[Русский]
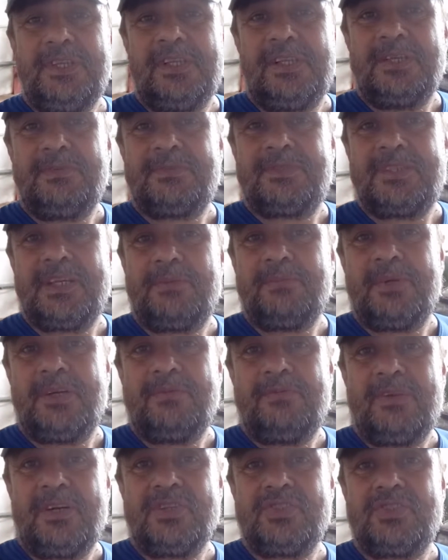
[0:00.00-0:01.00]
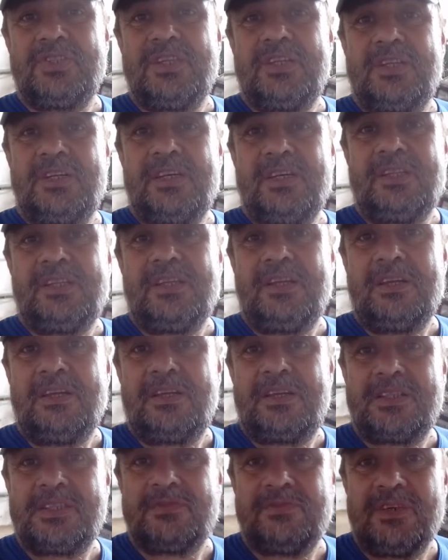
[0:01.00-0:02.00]
делаем самое важное,
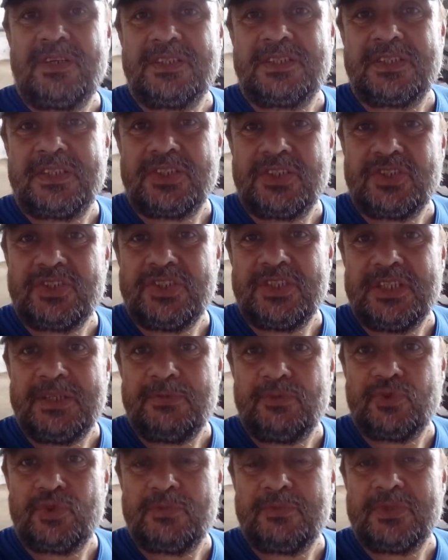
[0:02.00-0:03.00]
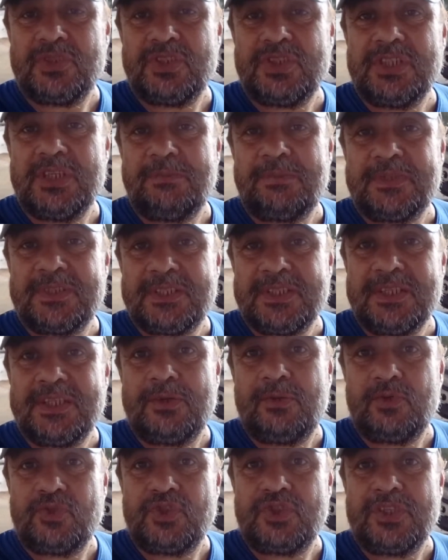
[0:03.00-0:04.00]
это развал схождения, потому что машина
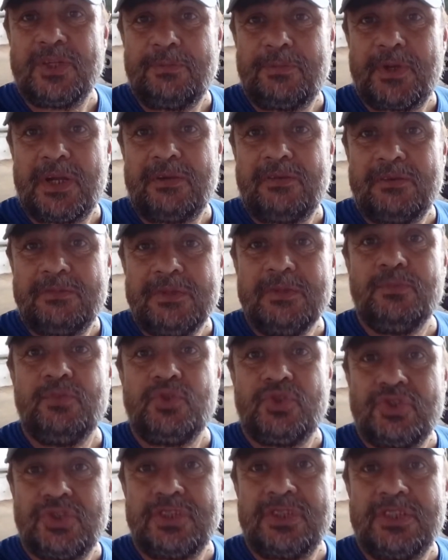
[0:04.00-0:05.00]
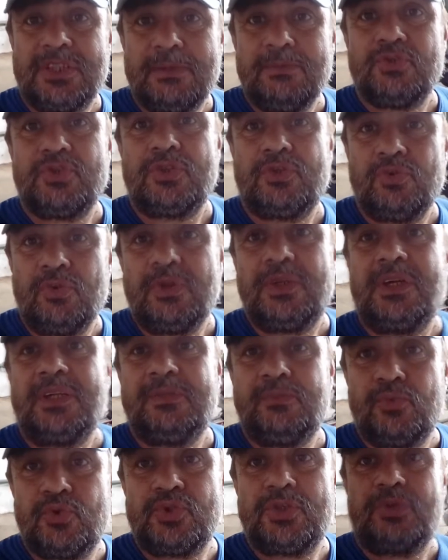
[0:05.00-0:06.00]
постоянно хочет направо. Мы мужчины, нам же только
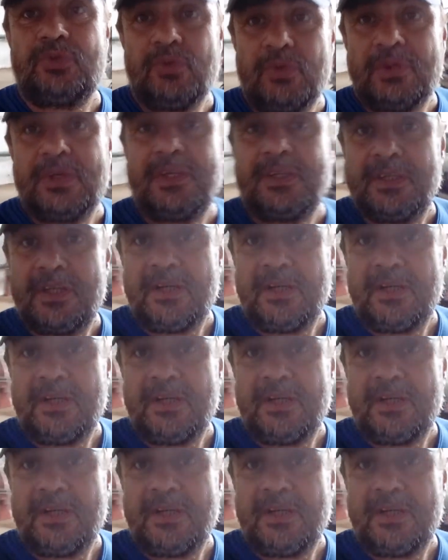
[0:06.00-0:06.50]
можно только